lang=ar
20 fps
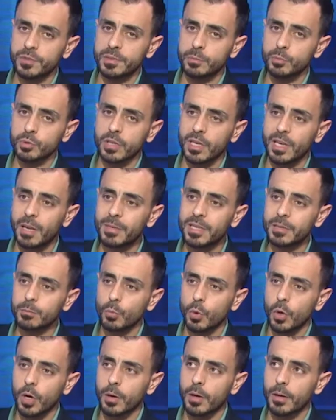في مطالبات
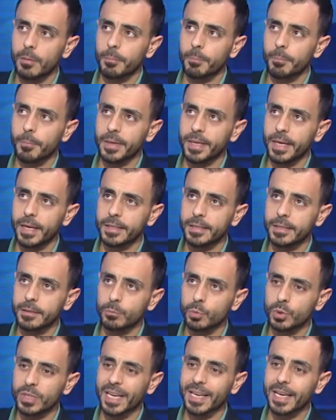يعني
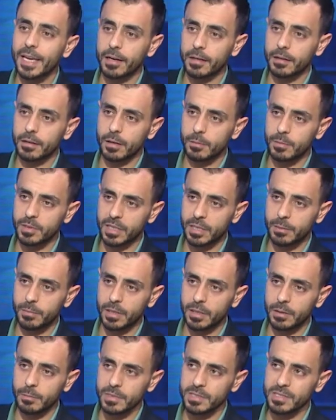متكررة من قبل
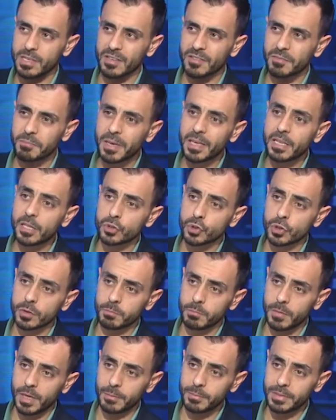المصارف بلشت
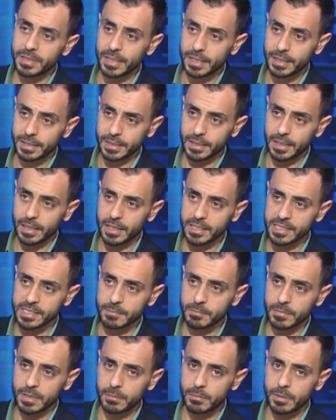مع بداية
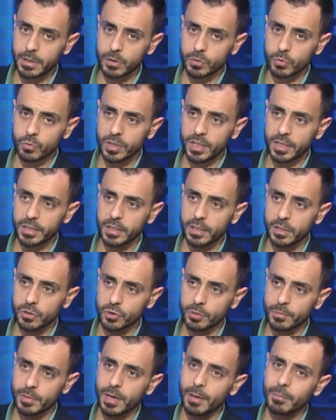الأزمة بأنه نحن يا
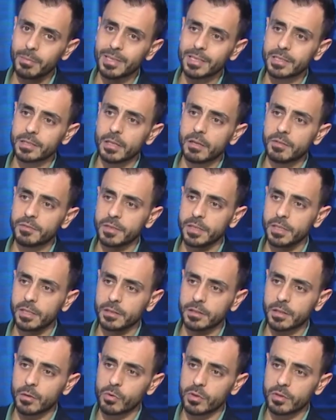جماعة بالإضافة إلى
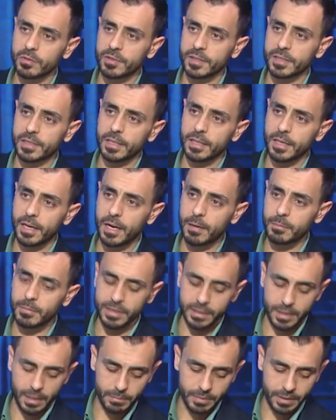التوظيفات اللي
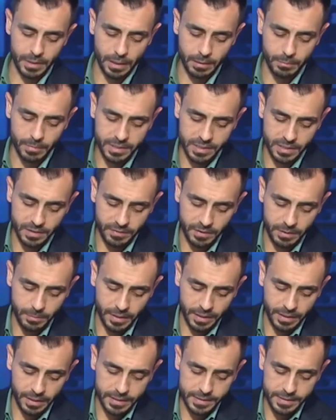عاملينها بالمصرف
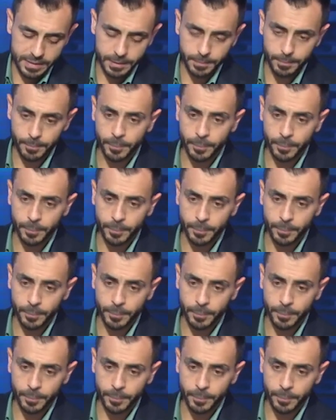المركزي